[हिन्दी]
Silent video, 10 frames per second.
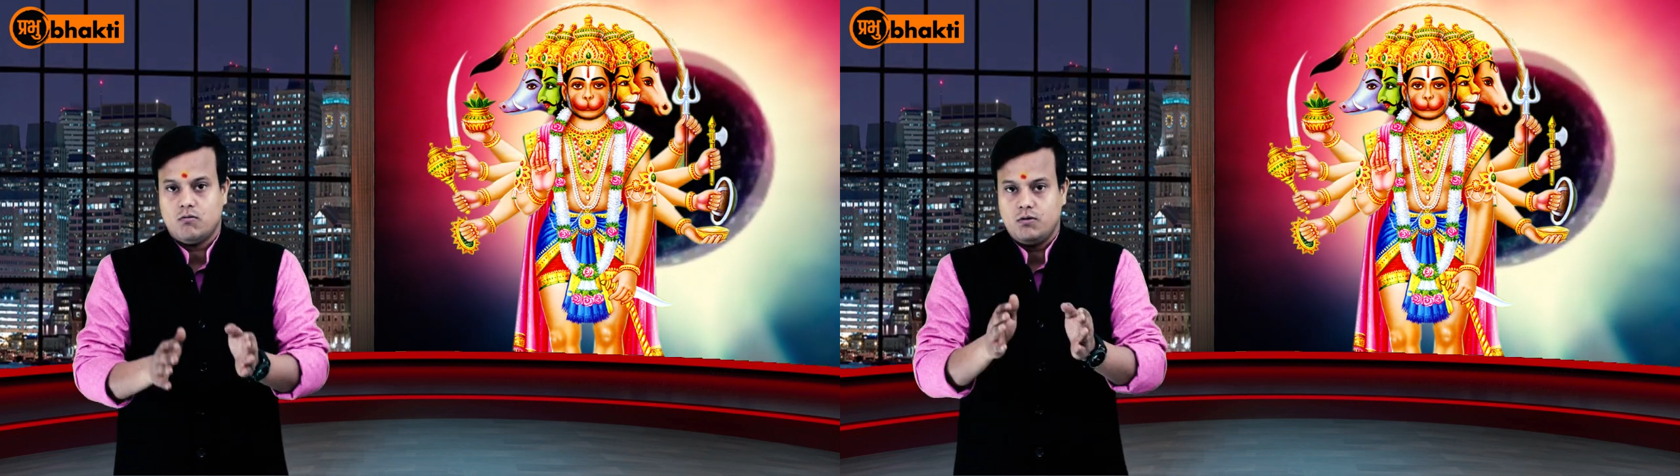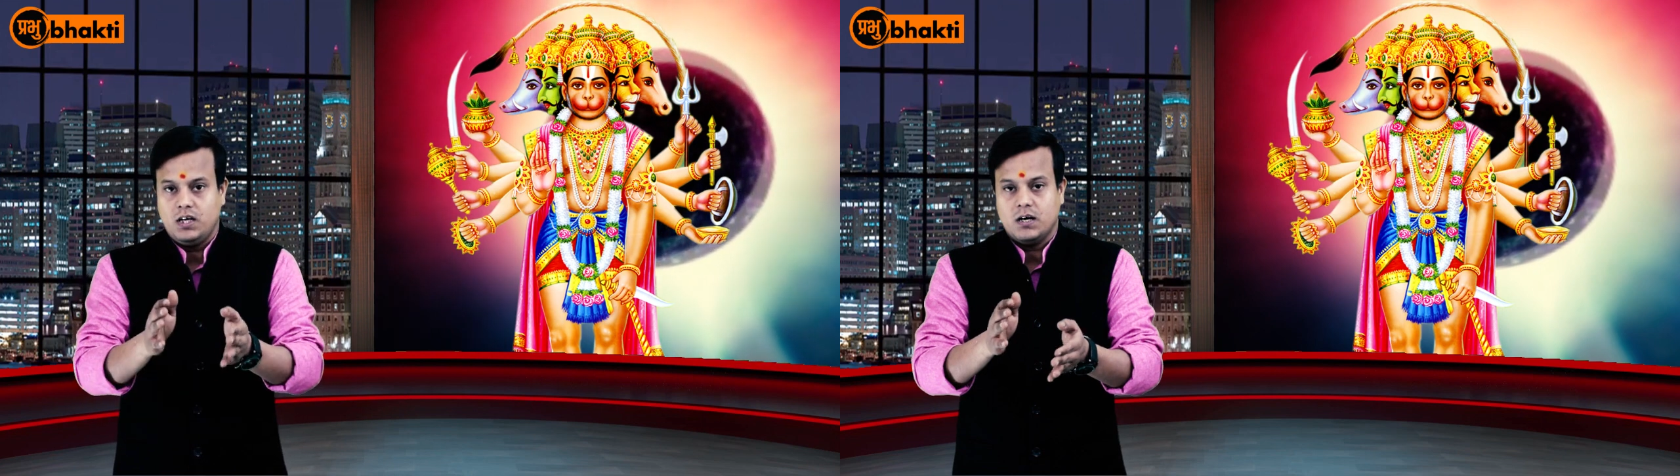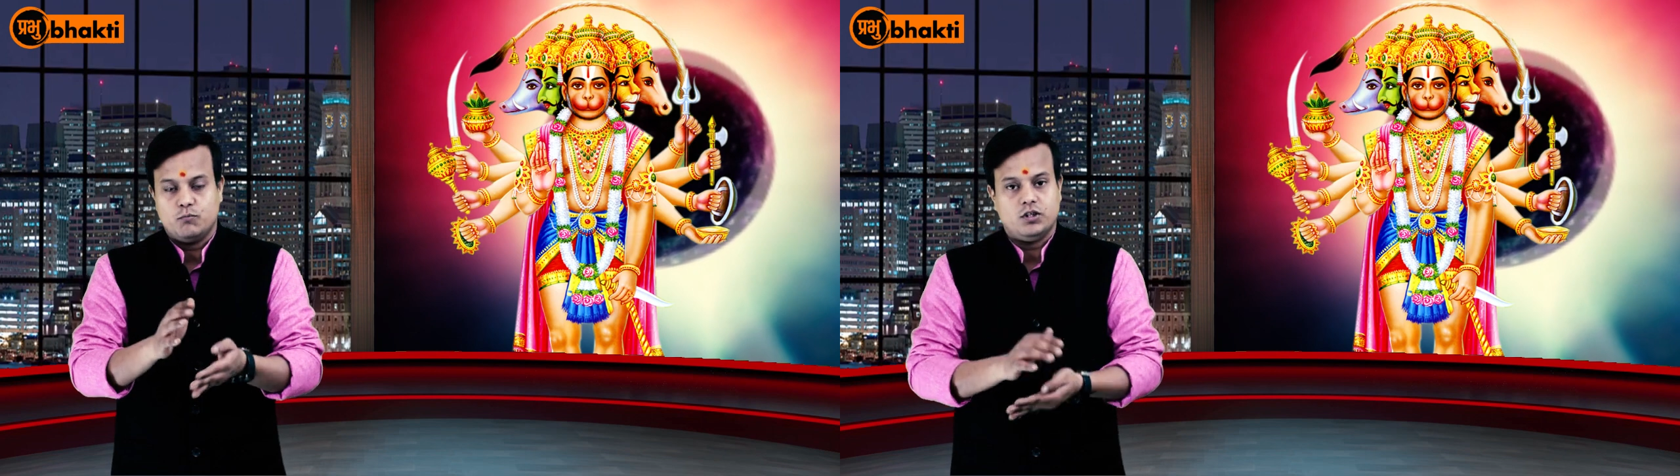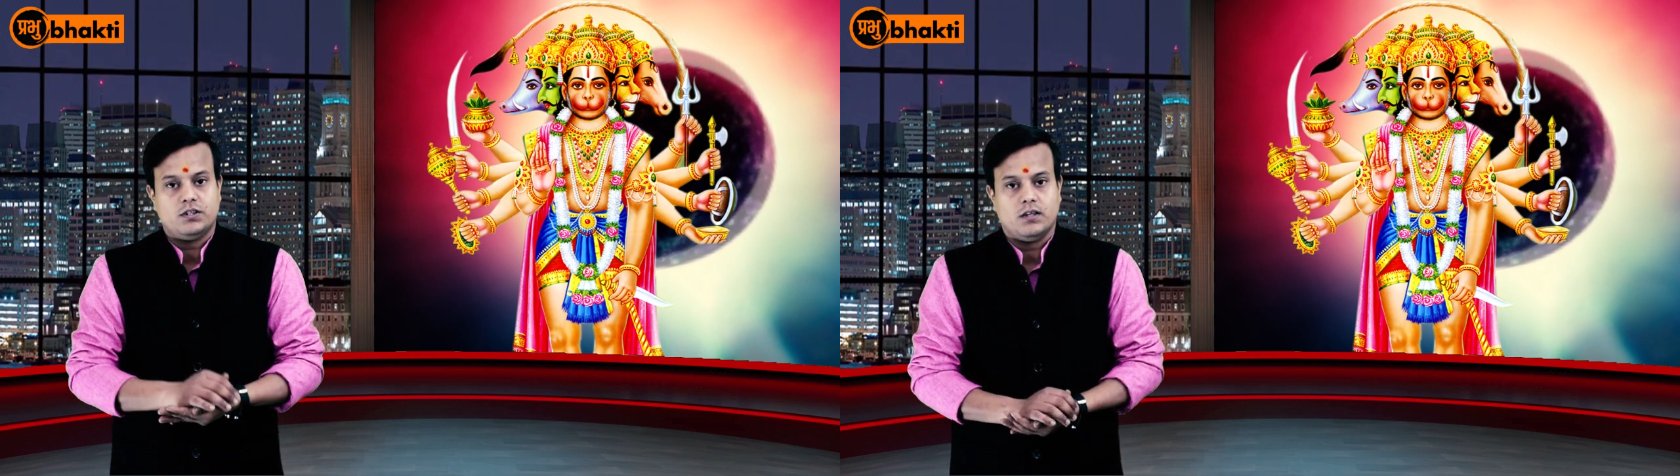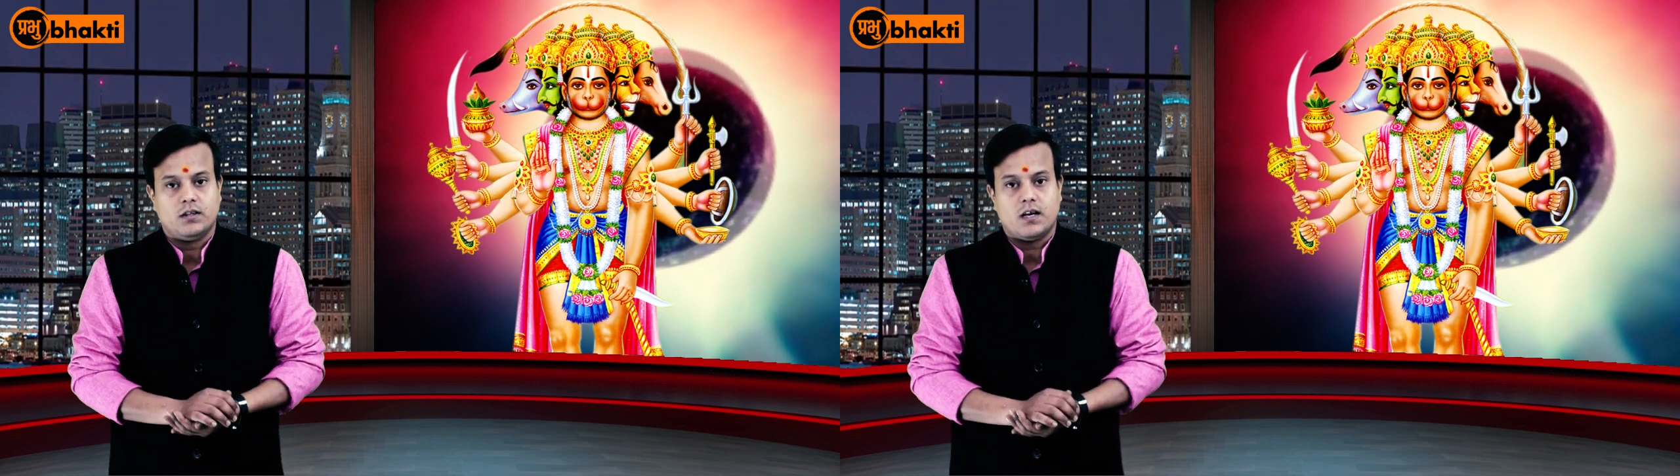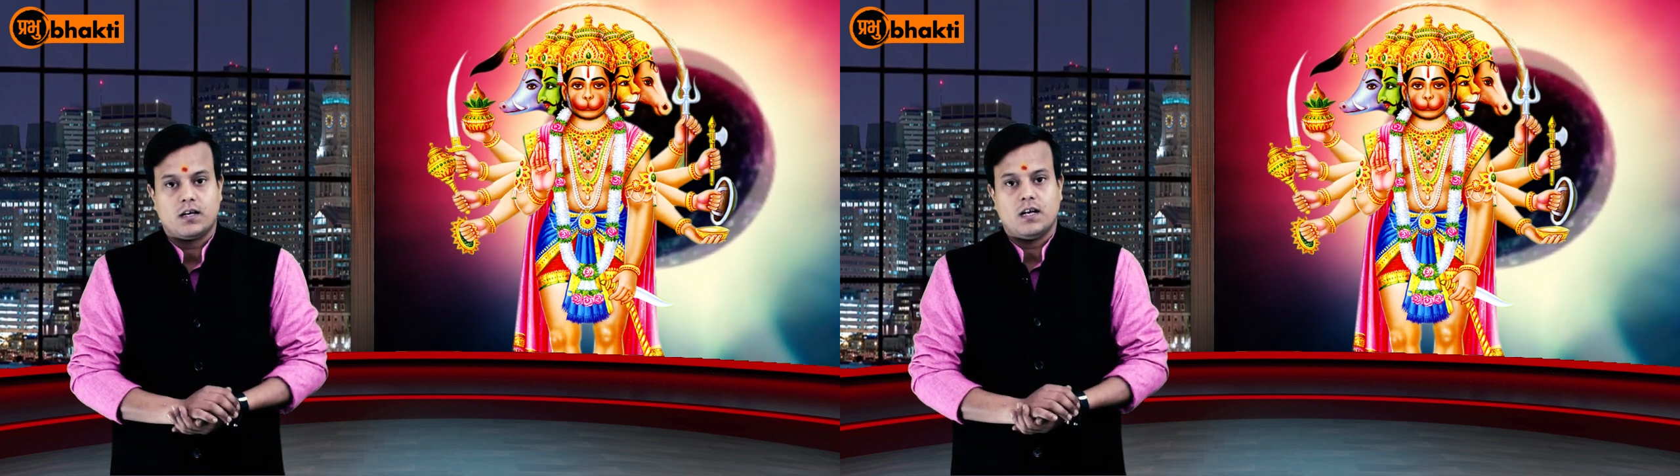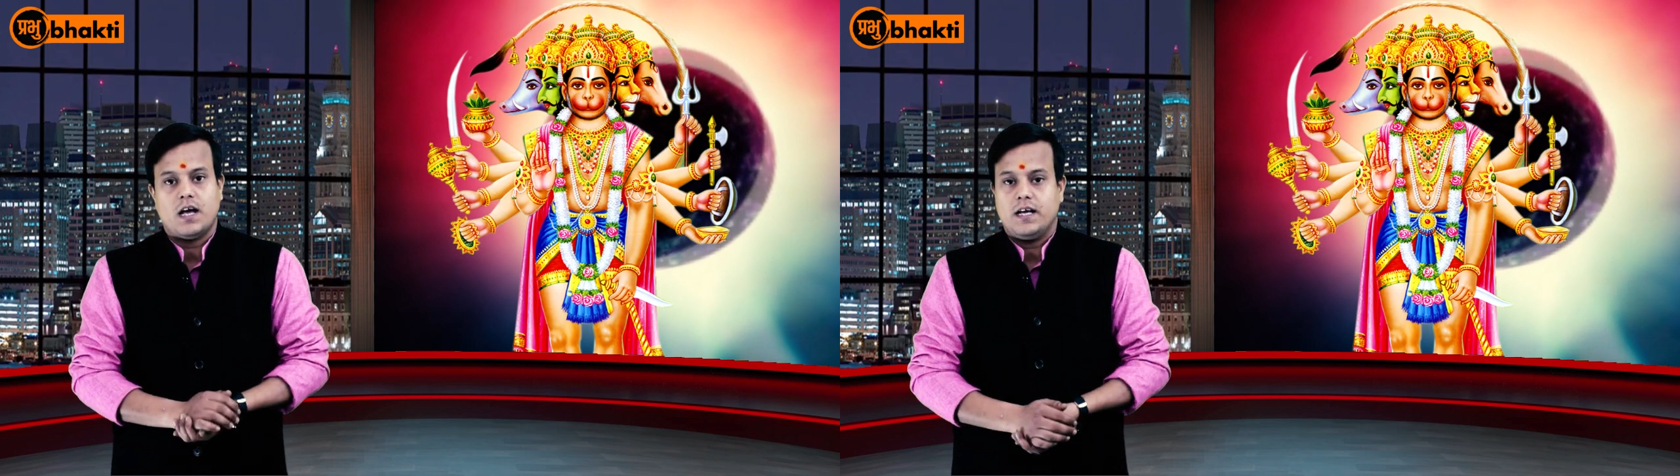उन्हीं का मुझे चिंतन करना